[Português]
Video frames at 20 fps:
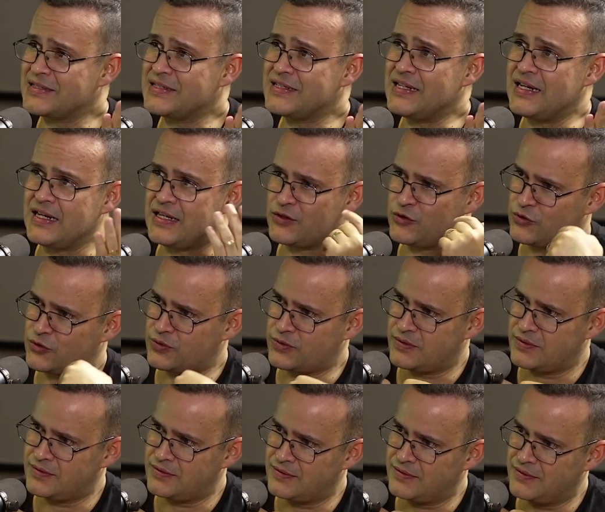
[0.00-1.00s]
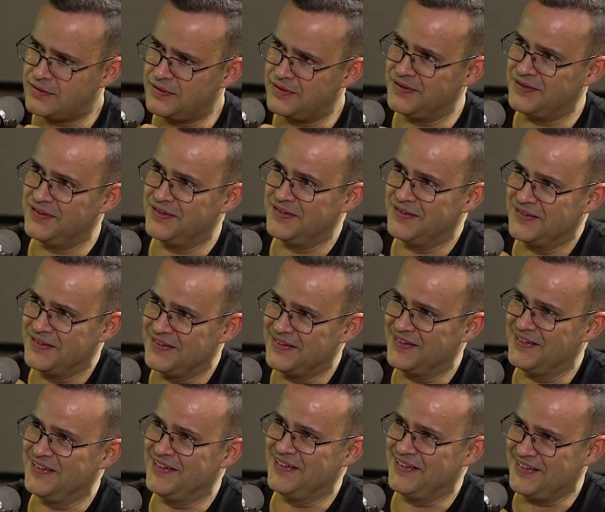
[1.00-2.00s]
em silêncio. Exato, faz 15
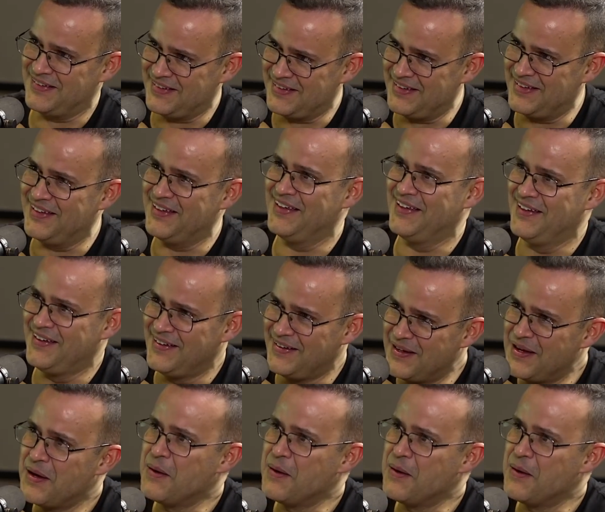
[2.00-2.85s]
minutos de palestra muda.